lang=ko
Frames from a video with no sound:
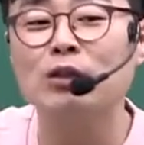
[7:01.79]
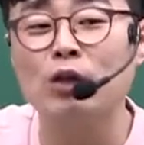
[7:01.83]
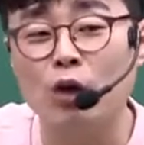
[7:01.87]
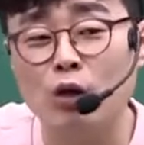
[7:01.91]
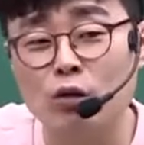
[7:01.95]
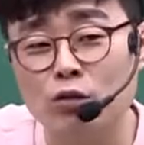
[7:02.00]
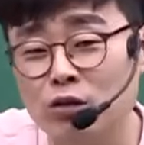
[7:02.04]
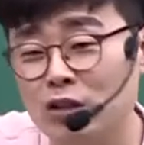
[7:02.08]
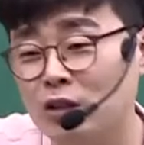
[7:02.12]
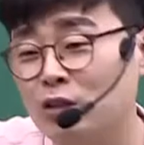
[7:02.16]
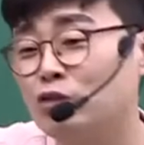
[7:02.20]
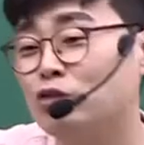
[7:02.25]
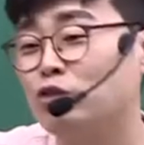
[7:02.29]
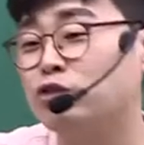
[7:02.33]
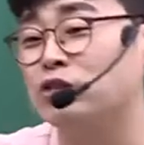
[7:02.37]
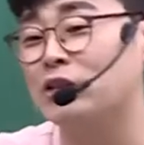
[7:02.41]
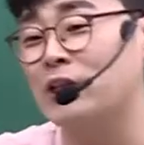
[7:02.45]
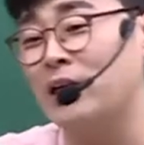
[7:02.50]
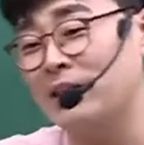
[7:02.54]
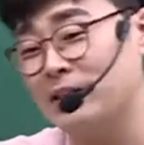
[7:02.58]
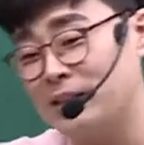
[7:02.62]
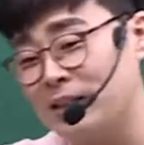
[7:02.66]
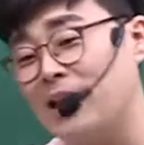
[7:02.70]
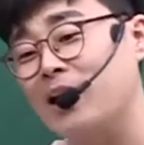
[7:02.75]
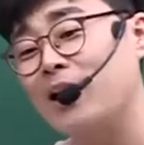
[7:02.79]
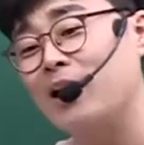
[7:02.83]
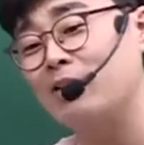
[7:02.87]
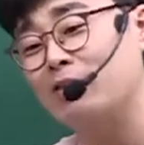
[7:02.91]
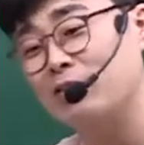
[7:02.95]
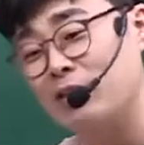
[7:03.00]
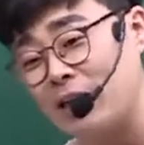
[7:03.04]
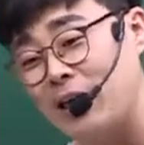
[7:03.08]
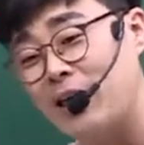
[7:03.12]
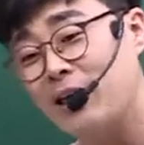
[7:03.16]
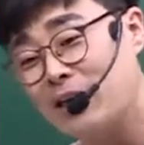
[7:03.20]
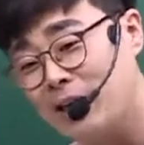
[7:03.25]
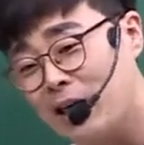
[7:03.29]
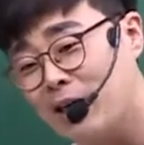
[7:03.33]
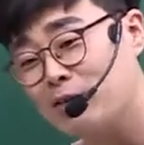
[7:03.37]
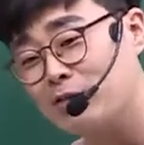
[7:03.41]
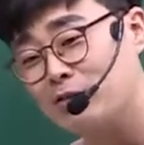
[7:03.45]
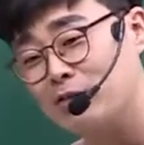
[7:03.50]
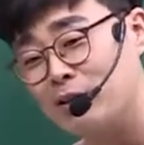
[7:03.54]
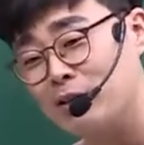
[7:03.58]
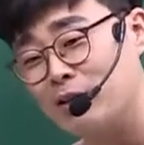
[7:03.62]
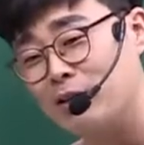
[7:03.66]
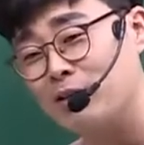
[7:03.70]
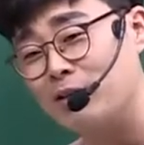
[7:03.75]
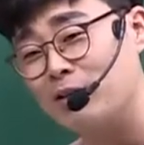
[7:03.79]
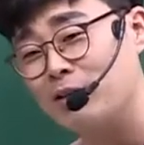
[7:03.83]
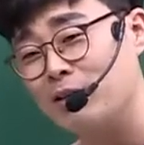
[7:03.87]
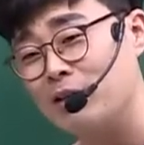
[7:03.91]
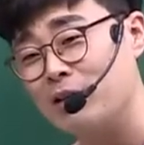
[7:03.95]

경우를 두 가지 얘기했고요.